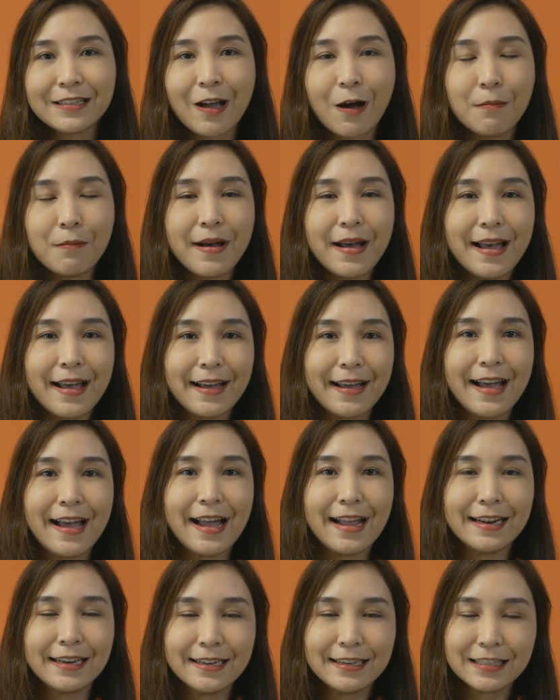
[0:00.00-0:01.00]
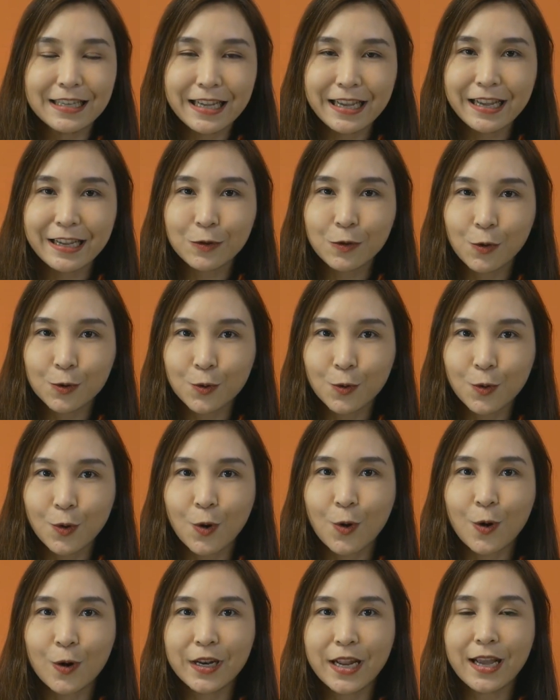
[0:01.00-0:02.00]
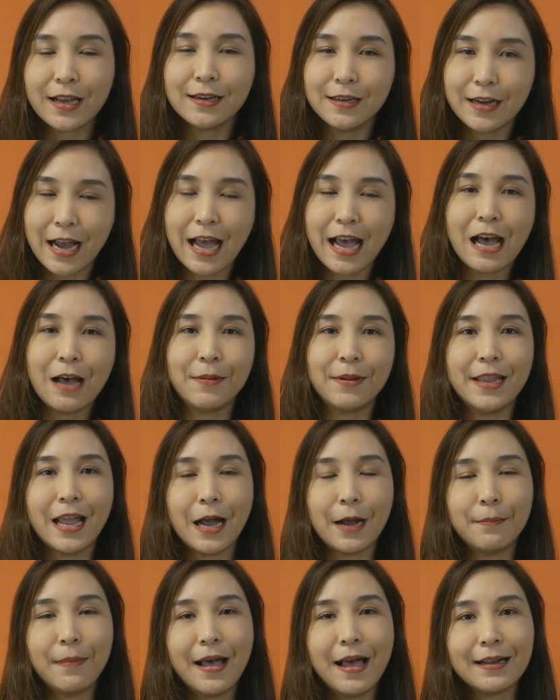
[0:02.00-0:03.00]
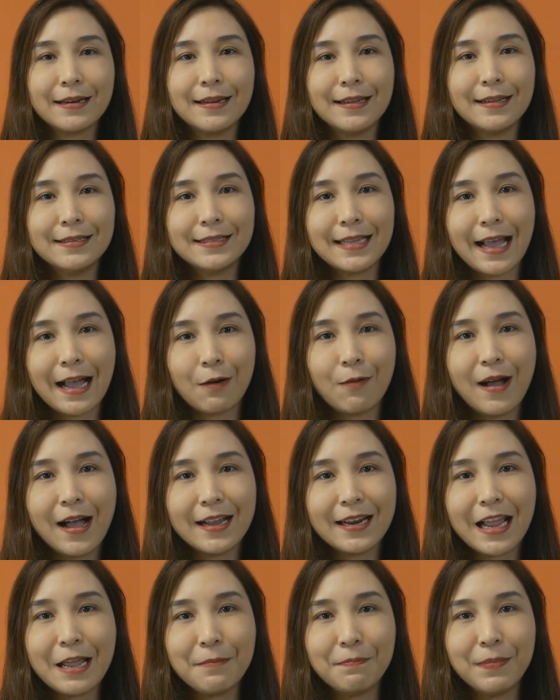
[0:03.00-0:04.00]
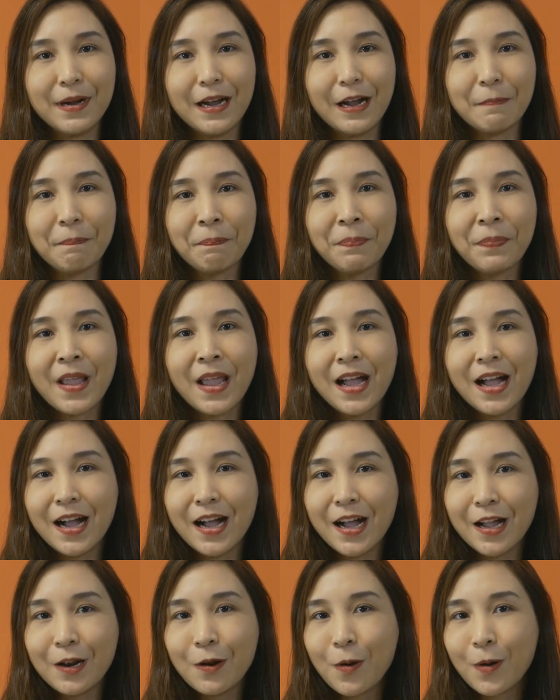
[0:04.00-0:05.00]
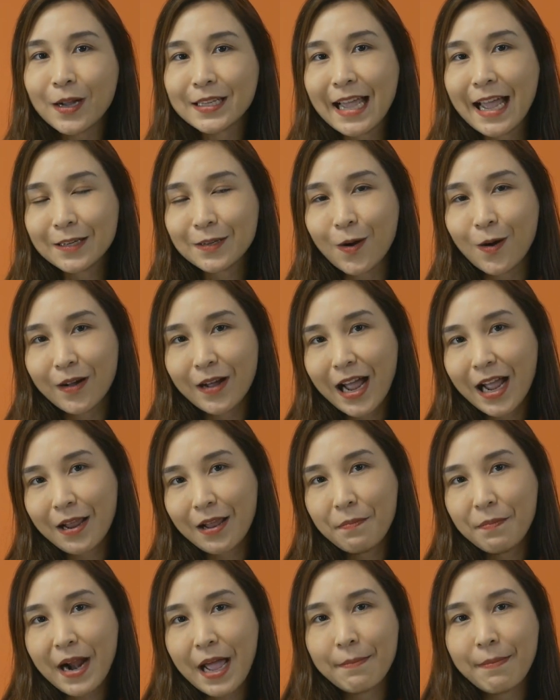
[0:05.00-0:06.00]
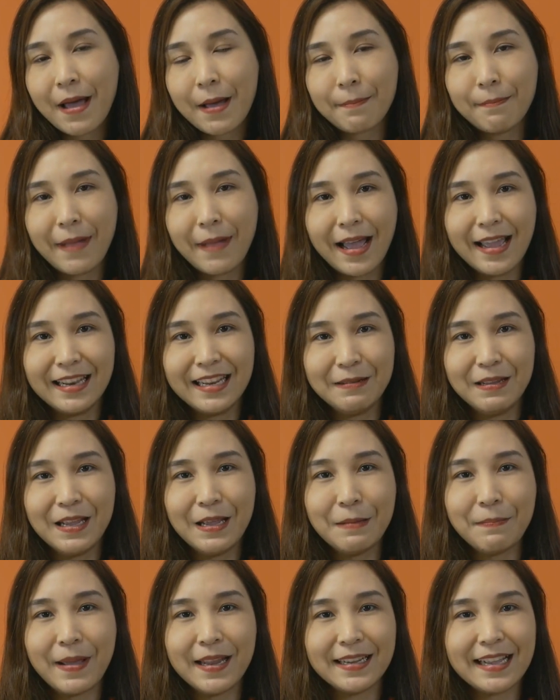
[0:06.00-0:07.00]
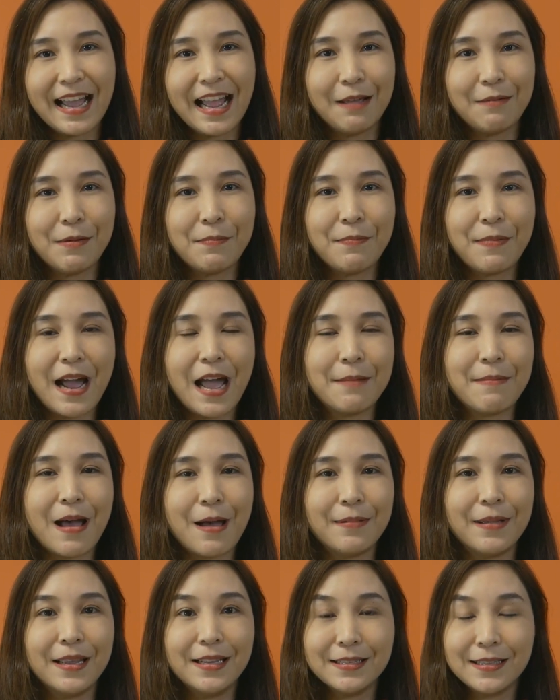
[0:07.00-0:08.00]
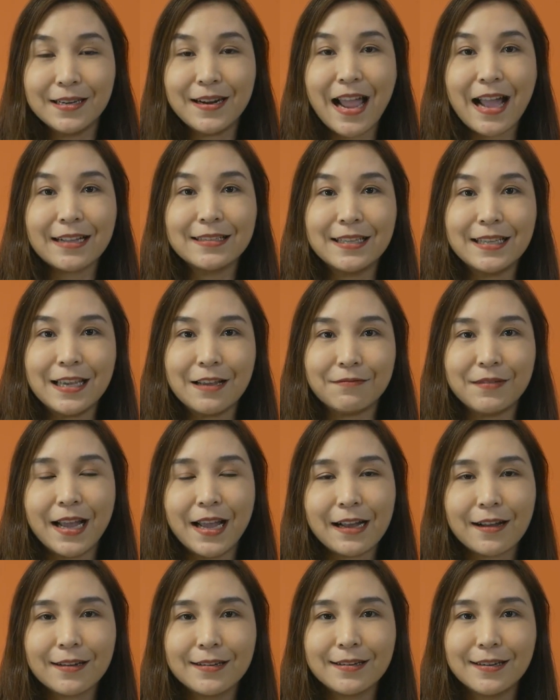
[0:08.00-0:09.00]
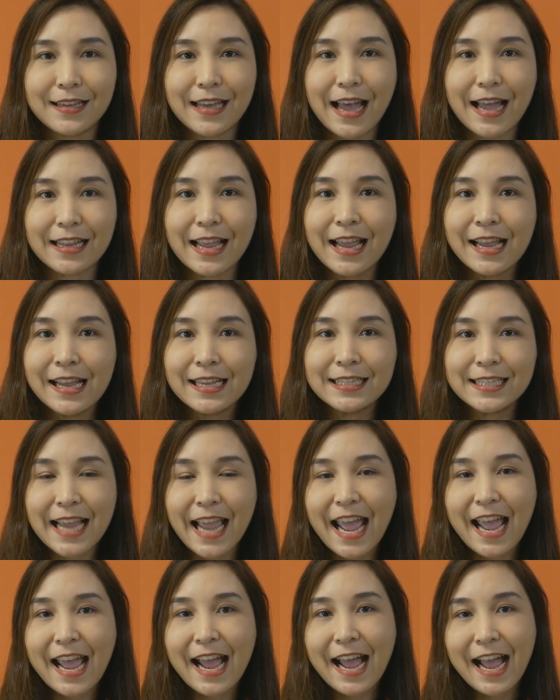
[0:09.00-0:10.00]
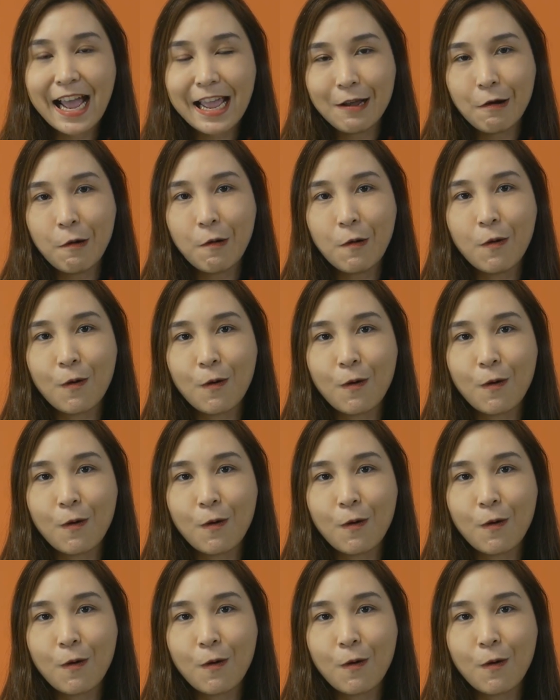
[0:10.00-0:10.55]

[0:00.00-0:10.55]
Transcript: ต่อมาค่ะอันนึงที่ทุกๆคนเนี่ยฮือฮาเป็นอย่างมากเนื่องจากว่าได้เปิดโลกทัศน์ของการอภิปรายแบบใหม่ที่เป็นการอภิปรายแบบอินเทอร์แอคทีฟนะคะก็คือการแชรอ I.O.